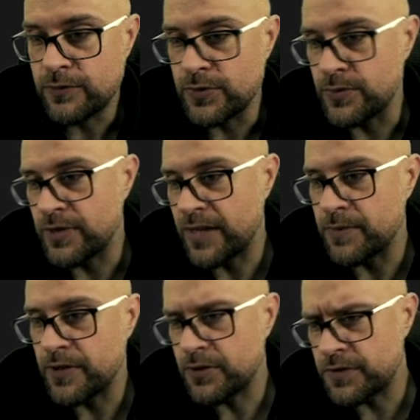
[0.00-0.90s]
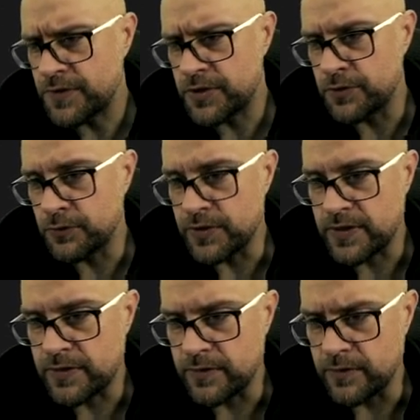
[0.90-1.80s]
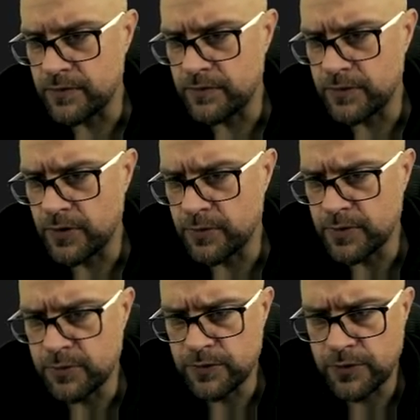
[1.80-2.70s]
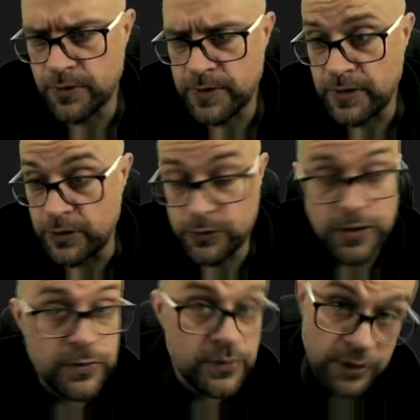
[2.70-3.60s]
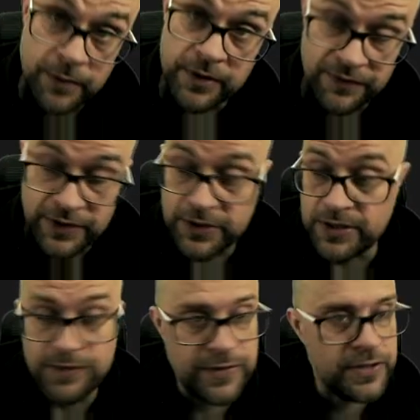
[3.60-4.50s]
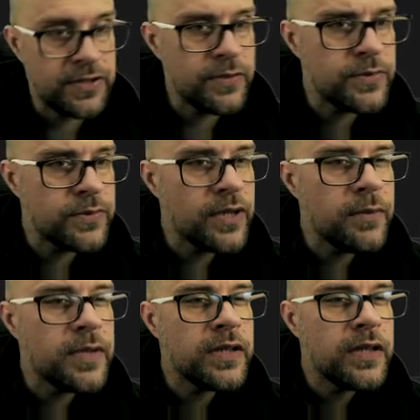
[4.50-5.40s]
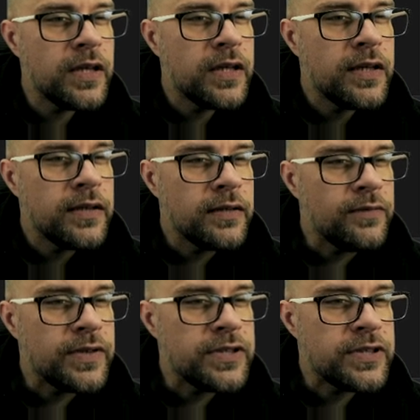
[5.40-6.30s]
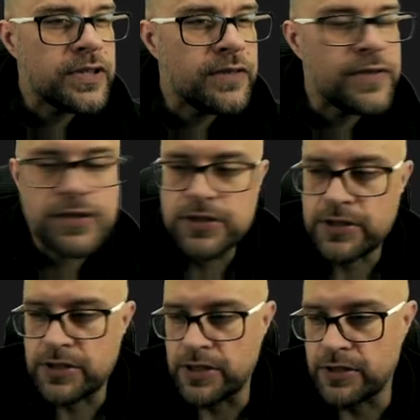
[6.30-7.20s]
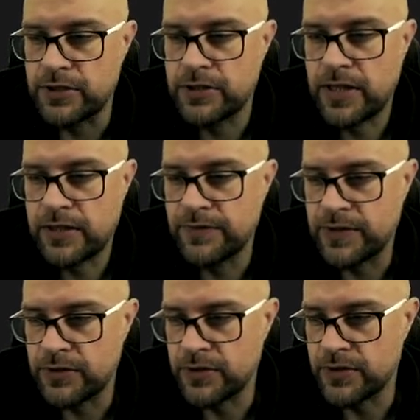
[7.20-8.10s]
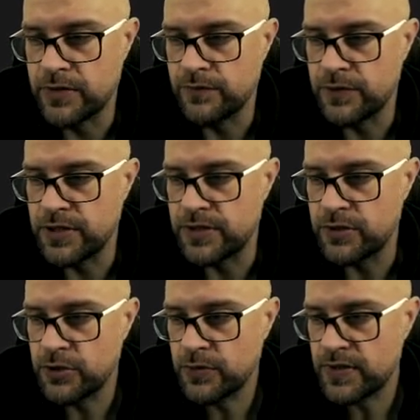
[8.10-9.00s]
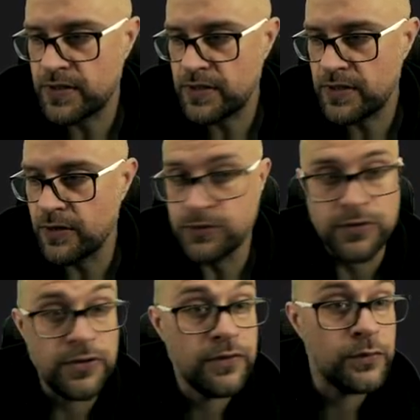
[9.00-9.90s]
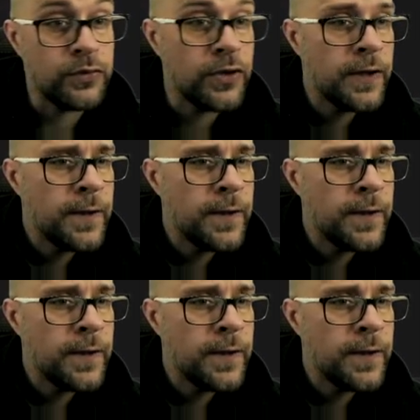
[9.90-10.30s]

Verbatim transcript: usuniemy, oczywiście tu jest e, drobny błąd w komentarzu, nie usuniemy 2020, usuniemy 2026, tak? 2026 i oto dowód.